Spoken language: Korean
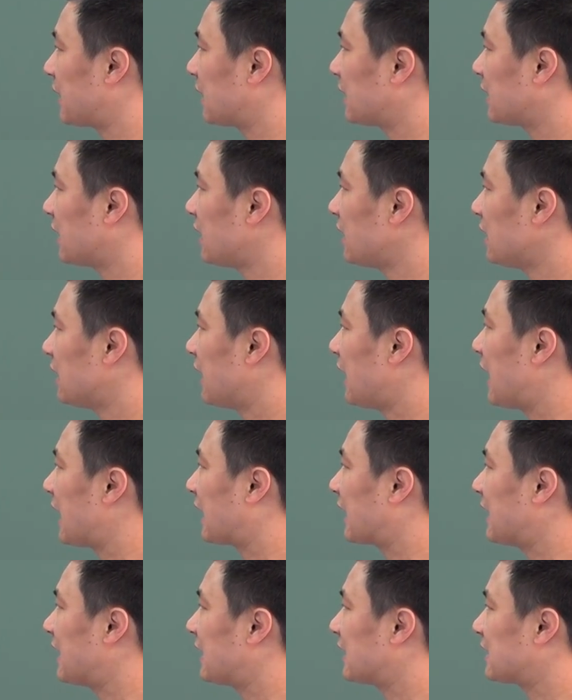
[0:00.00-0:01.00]
아니라
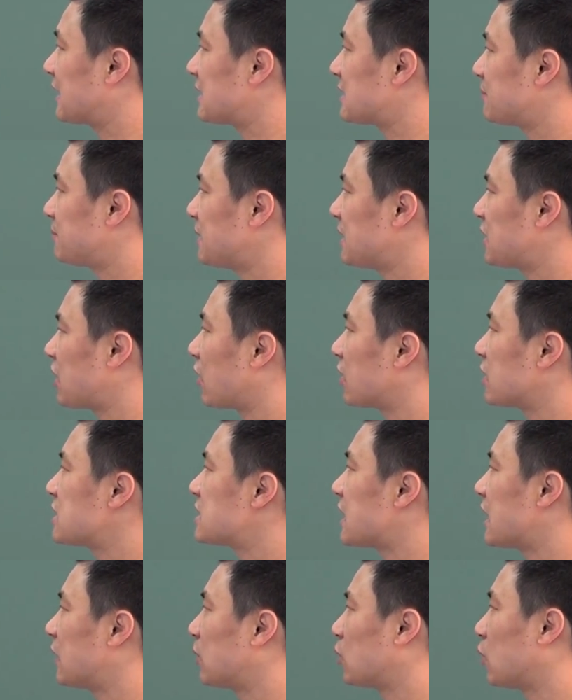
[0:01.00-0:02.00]
아까 얘기했다시피
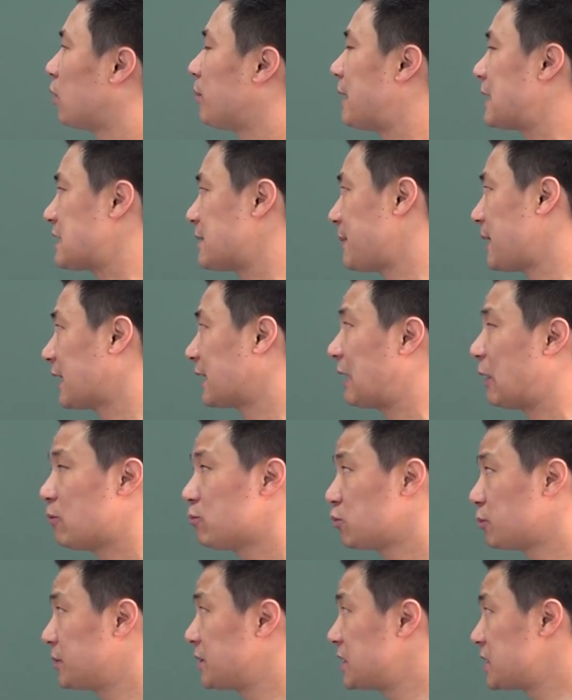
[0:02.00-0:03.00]
경제에도 마지막에 나온
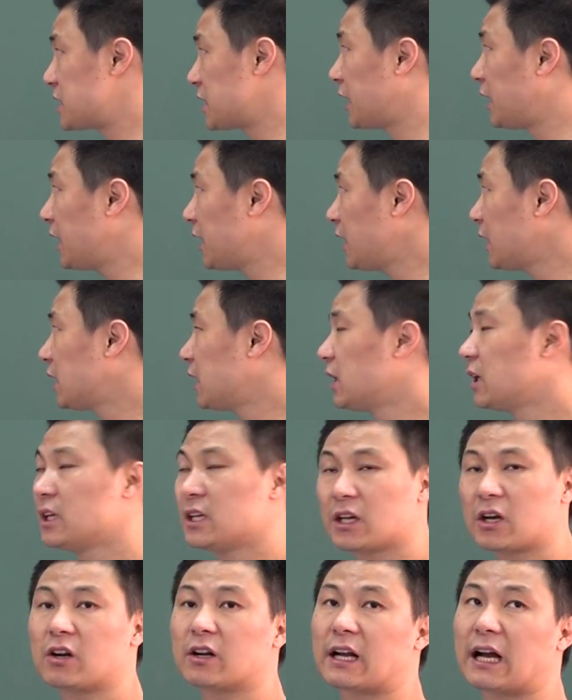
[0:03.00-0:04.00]
부분이지
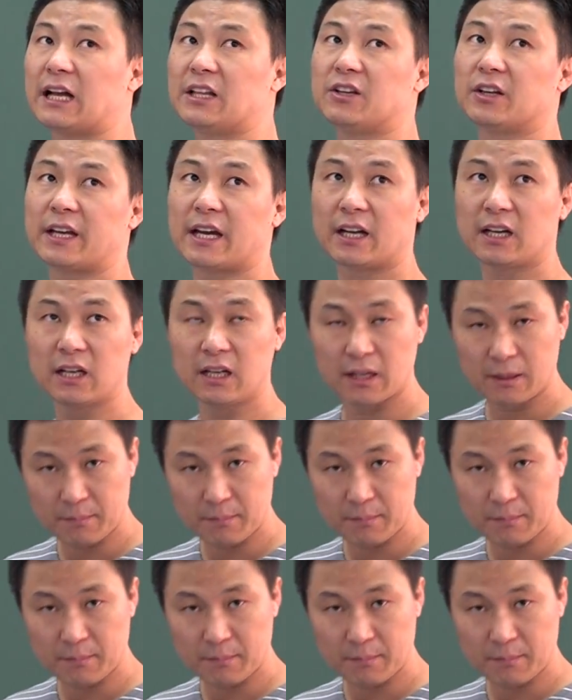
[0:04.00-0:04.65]
건강한 영향을